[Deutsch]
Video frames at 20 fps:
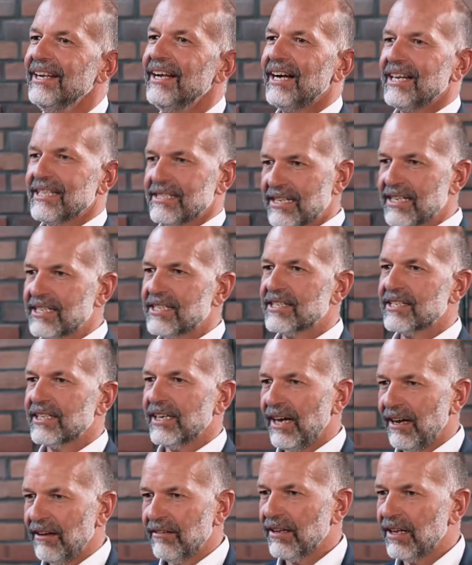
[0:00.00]
Also das ist
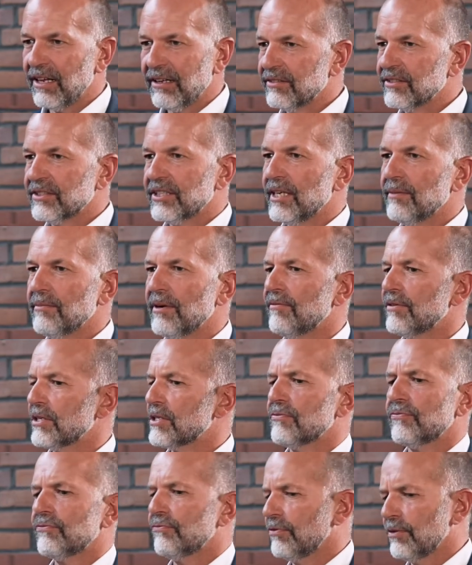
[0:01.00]
ja ein Thema,
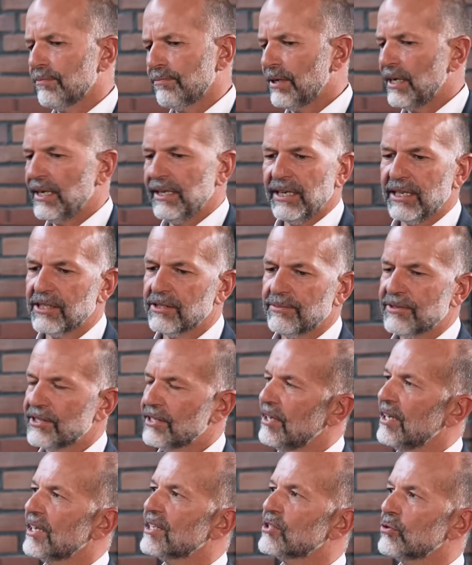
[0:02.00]
was vor ein paar Jahren so ein
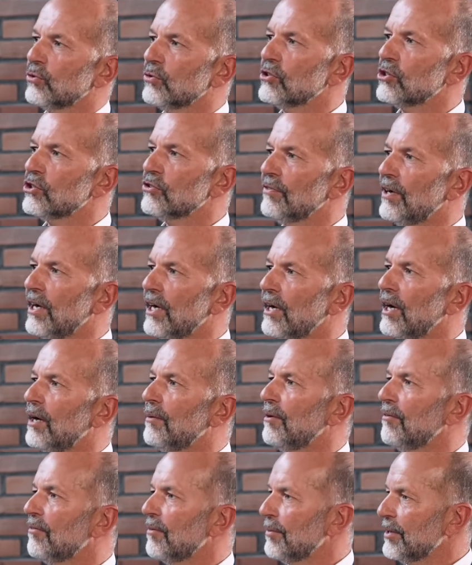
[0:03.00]
bisschen exotisch war,
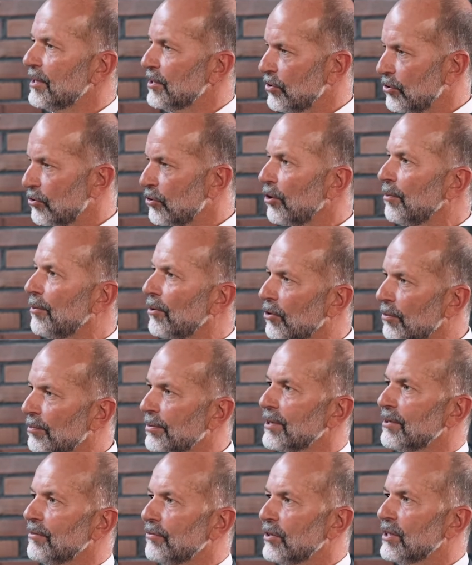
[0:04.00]
aber wenn man jetzt durch
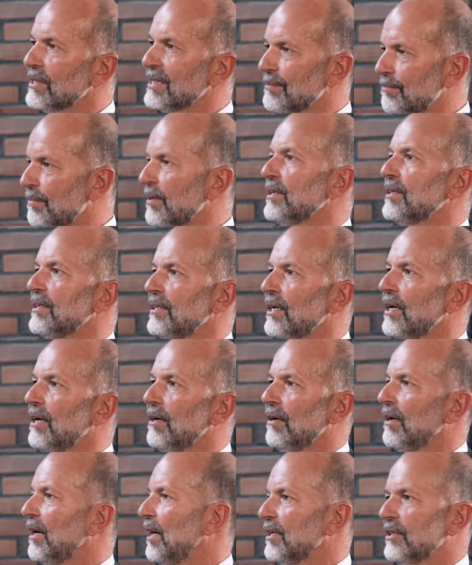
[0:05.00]
Neubaugebiete fährt, sieht man die ja
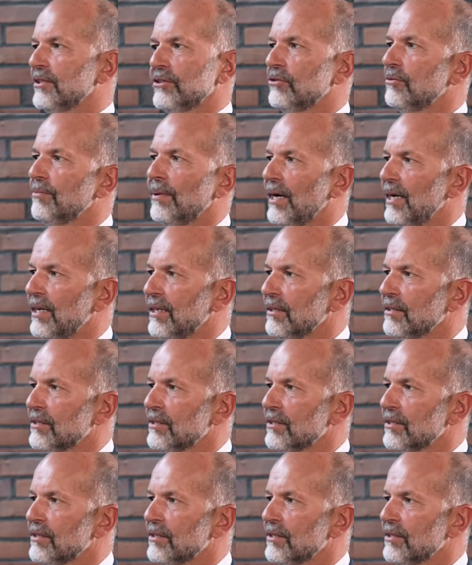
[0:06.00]
eigentlich überall.